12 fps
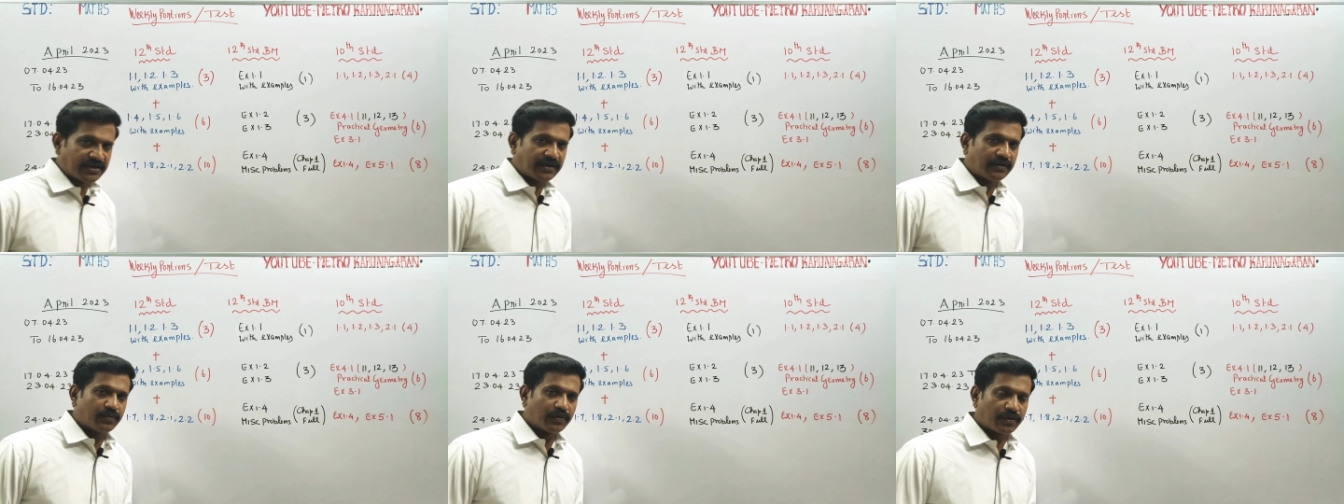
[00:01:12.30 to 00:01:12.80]

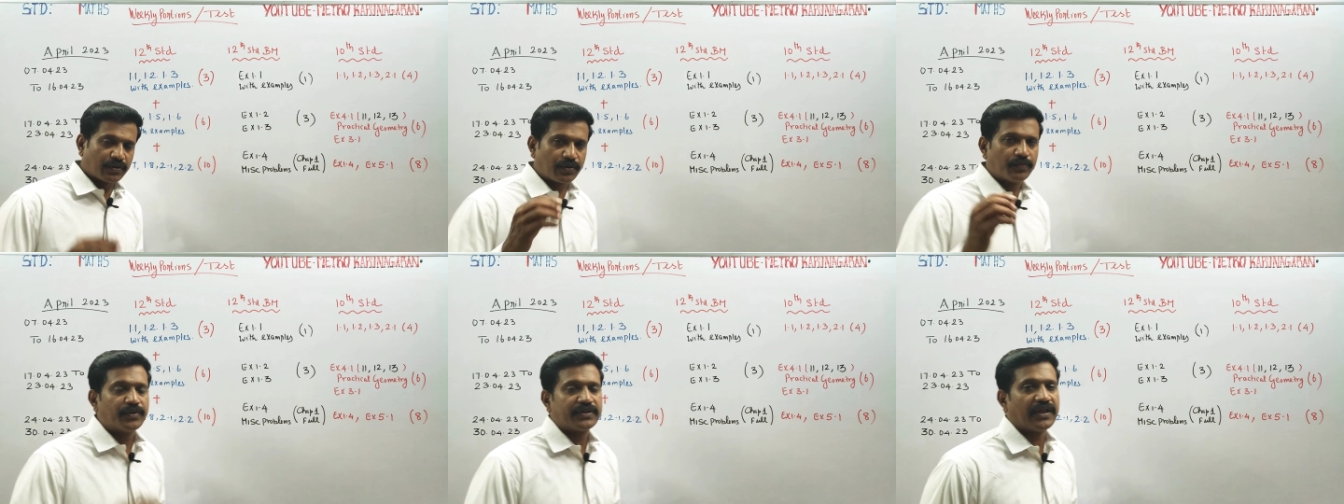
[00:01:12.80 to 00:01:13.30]
சேனல் உங்களுக்கு
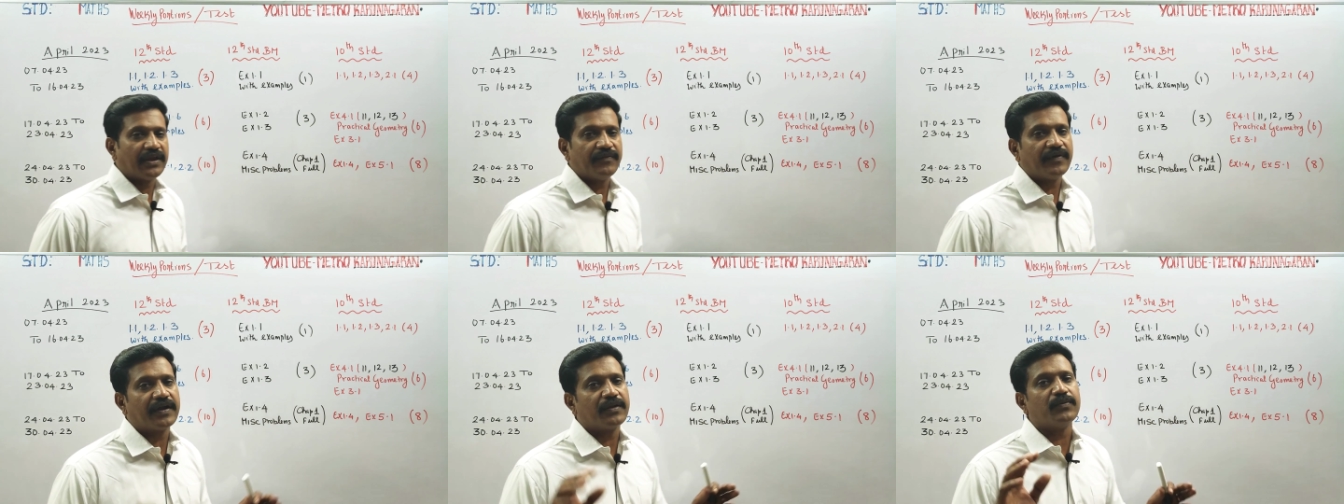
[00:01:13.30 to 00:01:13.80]
ரொம்ப
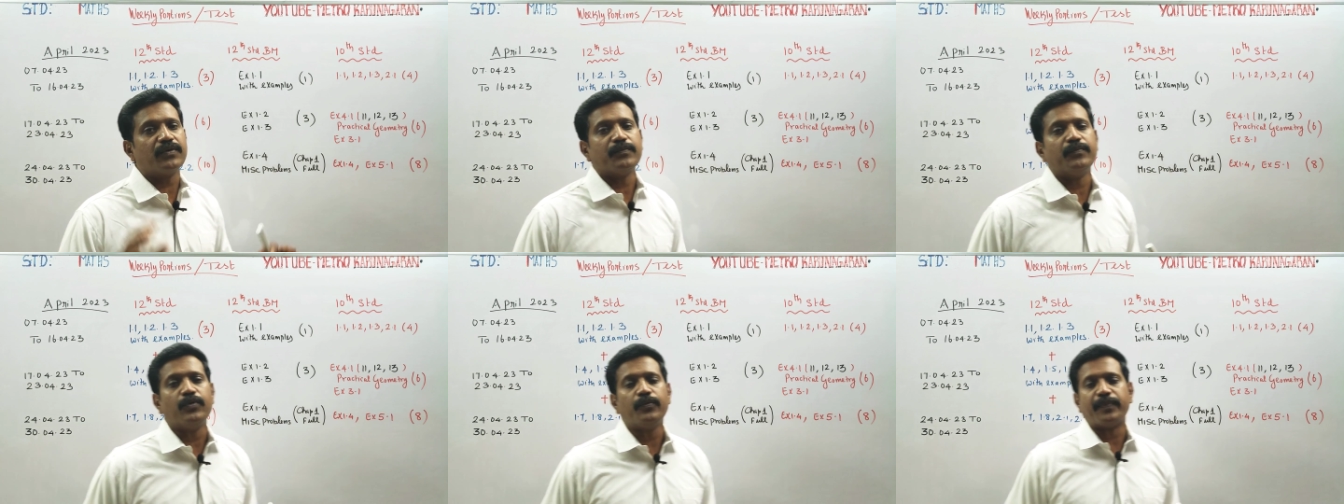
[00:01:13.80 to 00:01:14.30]
தெளிவான ஒரு
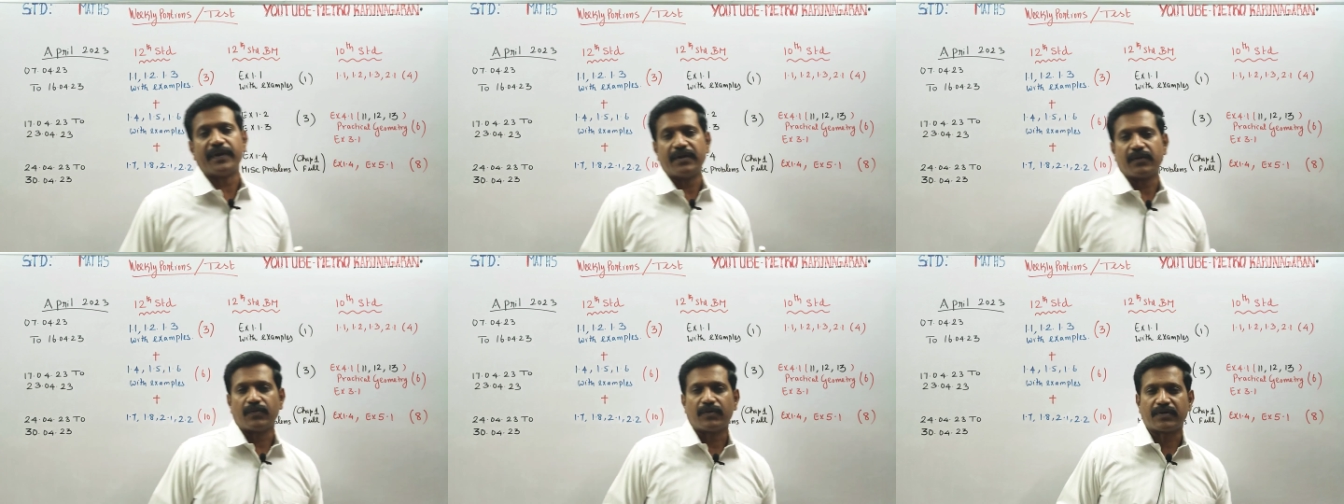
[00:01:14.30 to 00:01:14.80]
ப்ளூ
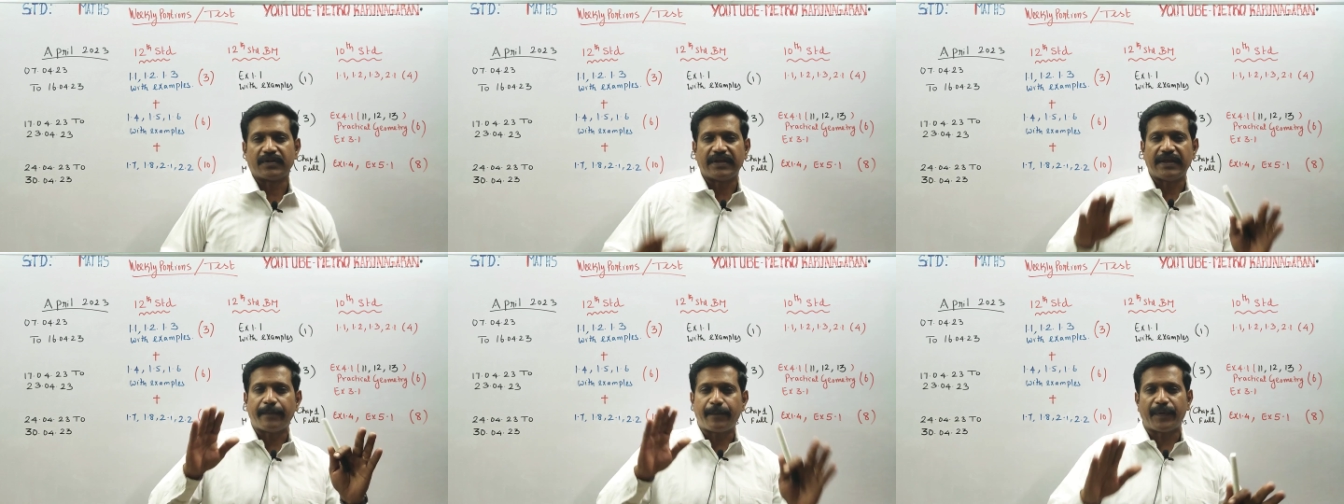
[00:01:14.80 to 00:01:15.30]
பிரிண்ட் கொடுக்குது
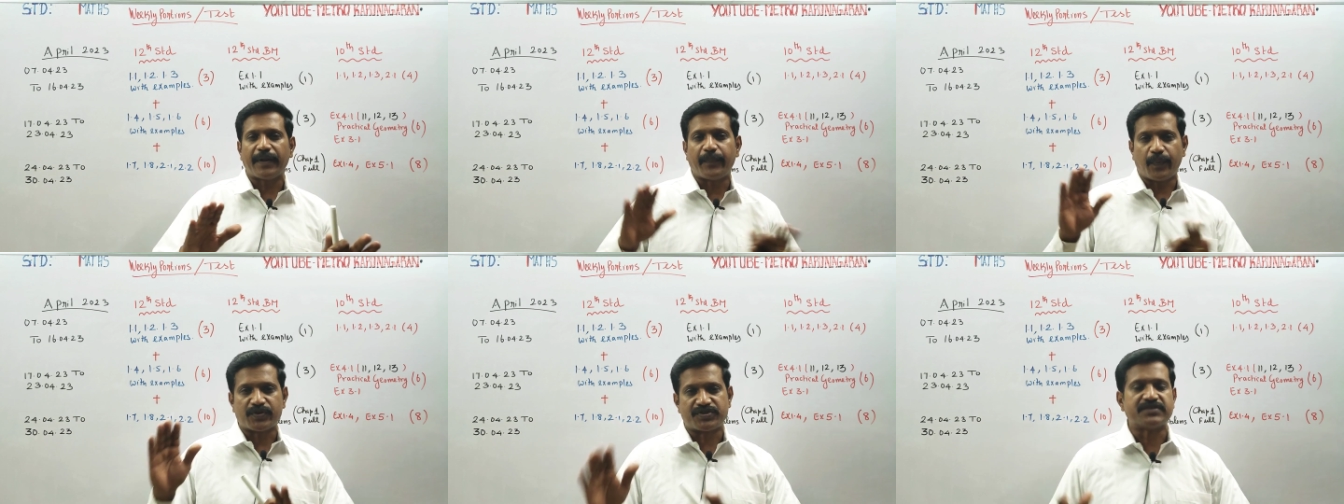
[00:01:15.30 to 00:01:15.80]
எப்படி
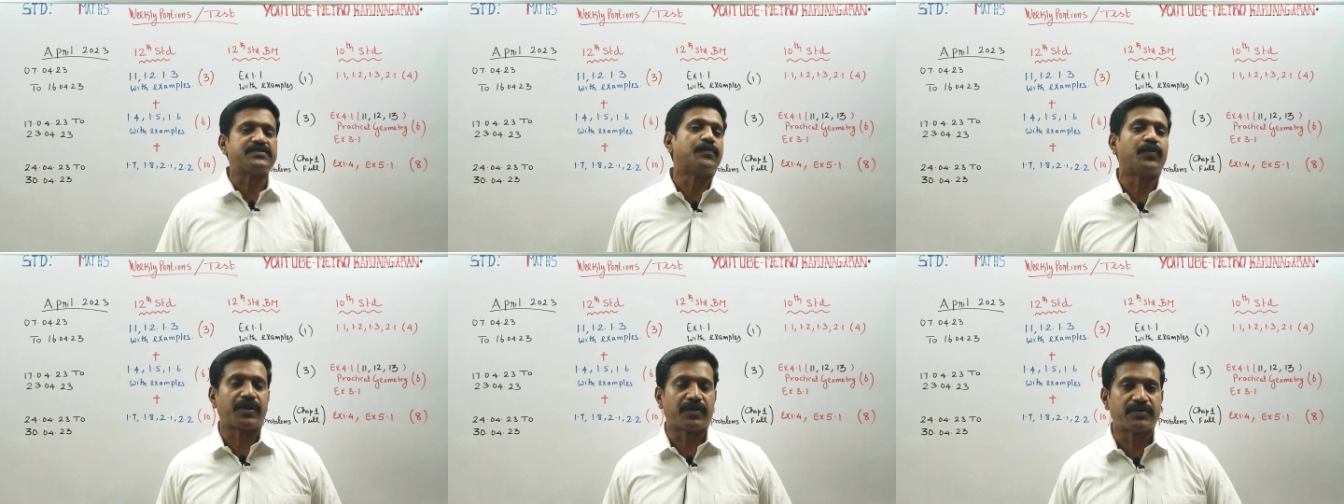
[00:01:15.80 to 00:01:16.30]
போர்ஷன்ஸை
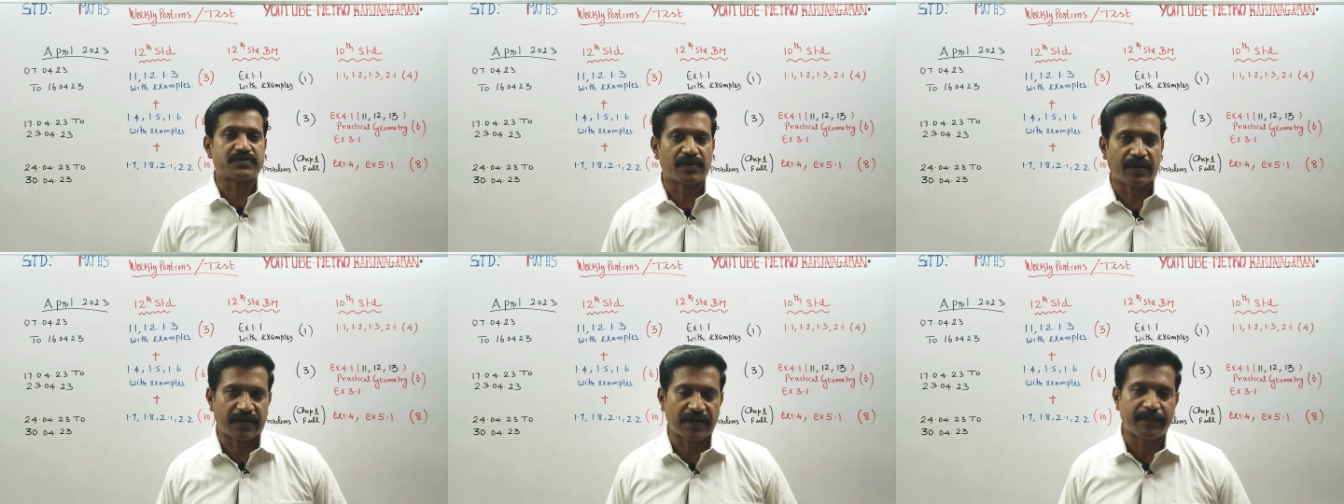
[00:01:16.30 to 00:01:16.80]
முடிக்கணும்னு
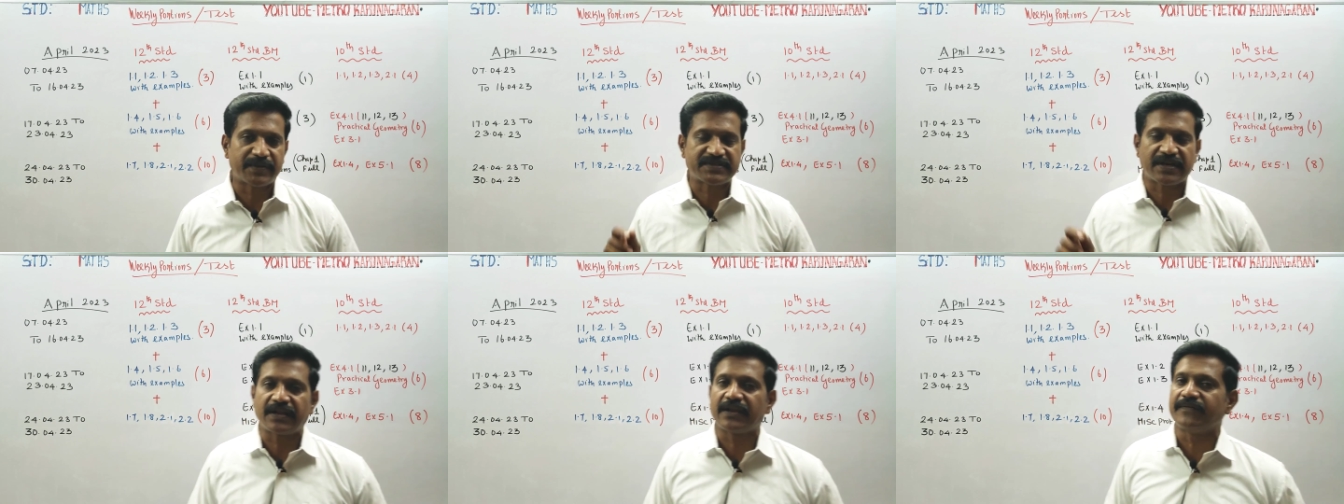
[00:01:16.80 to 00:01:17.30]
சொல்லிட்டு நம்ம
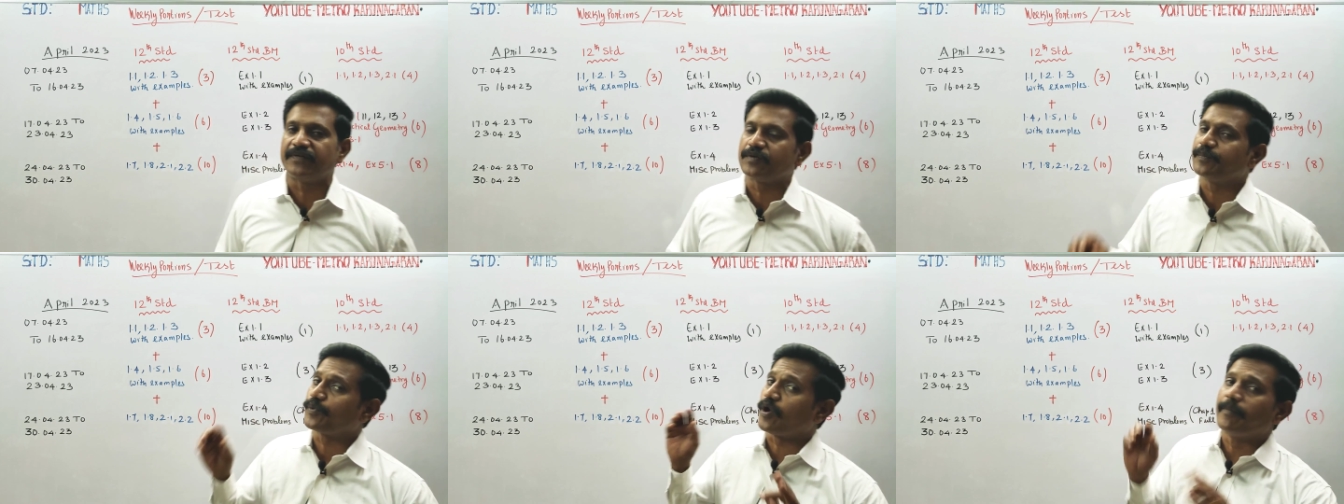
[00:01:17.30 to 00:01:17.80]
சேனலில்
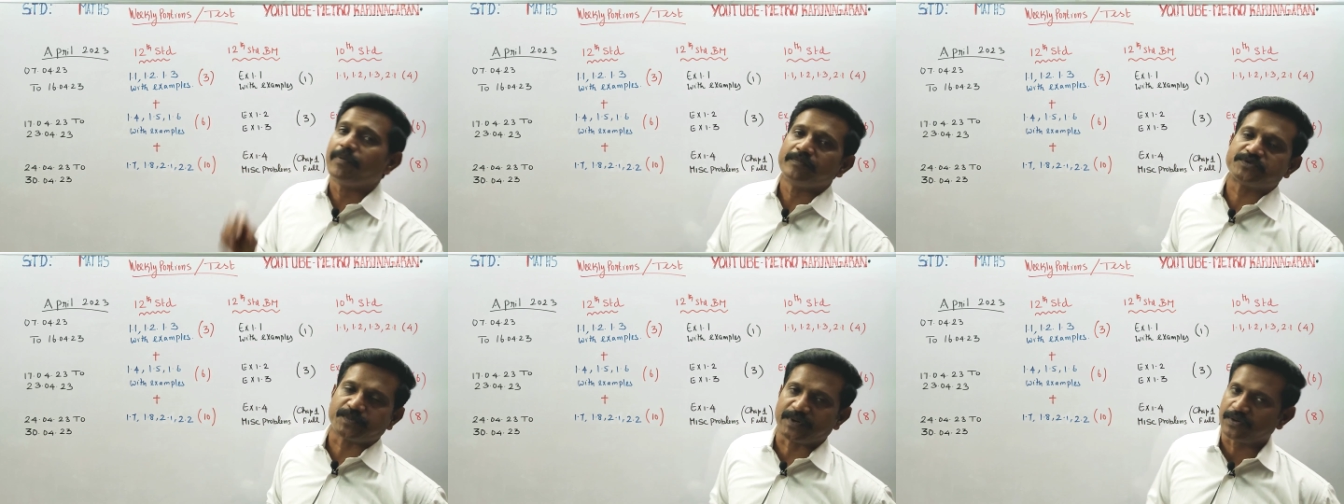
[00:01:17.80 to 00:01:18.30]
வெறும்
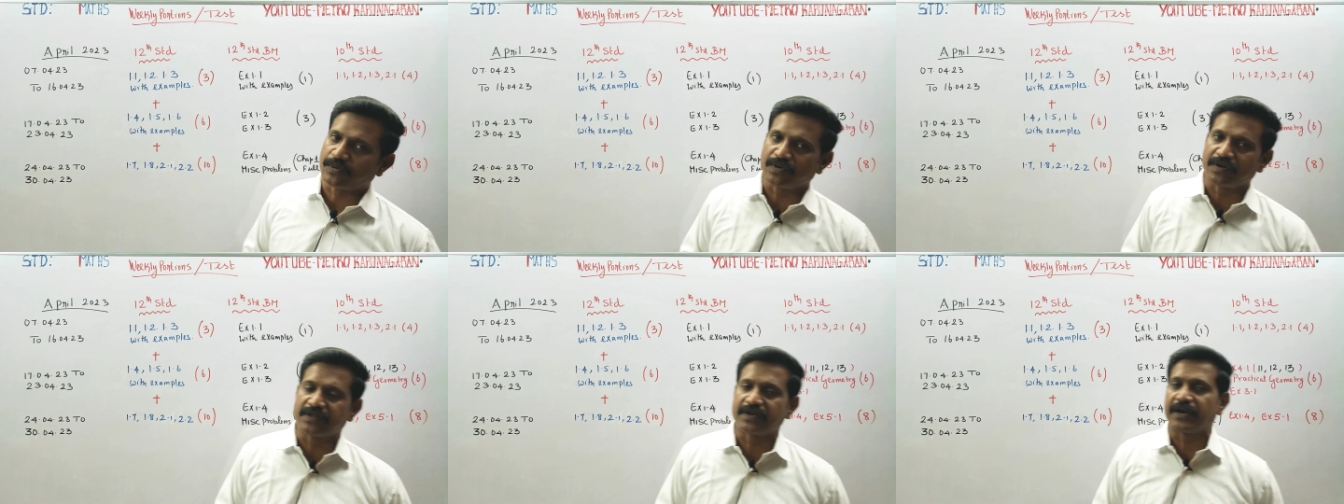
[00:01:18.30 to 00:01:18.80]
ப்ராப்ளம்ஸ் மட்டும்
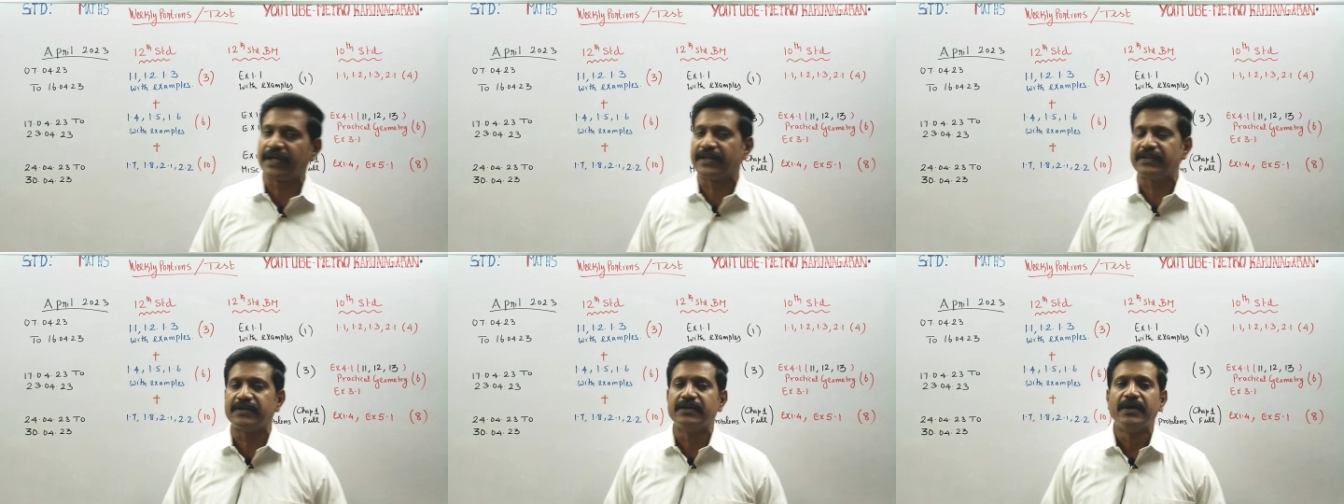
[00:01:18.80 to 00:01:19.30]
கொடுக்கறது
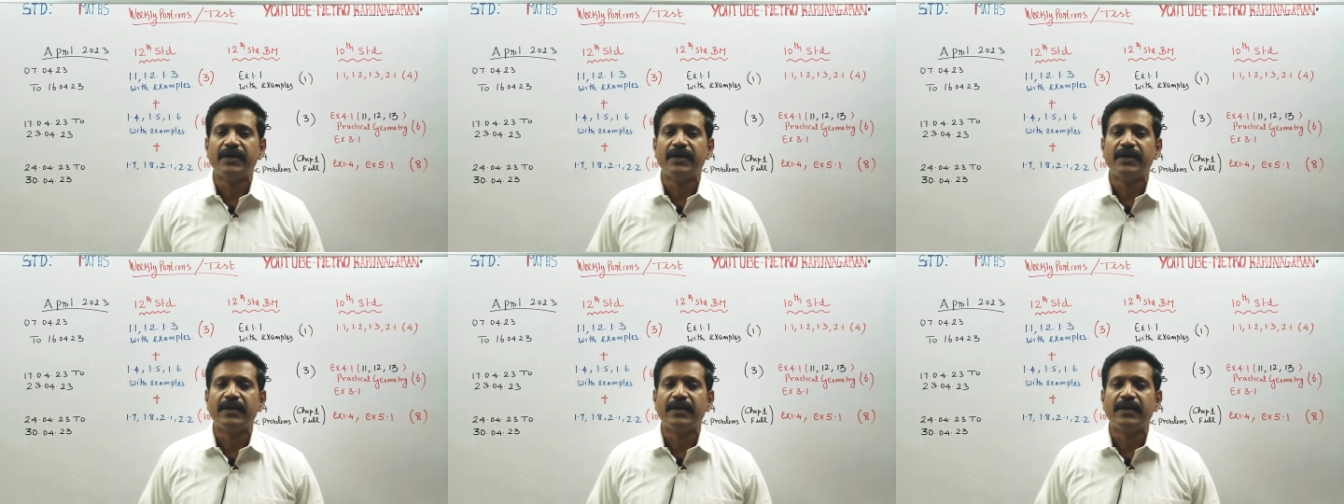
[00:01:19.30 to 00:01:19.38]
கிடையாது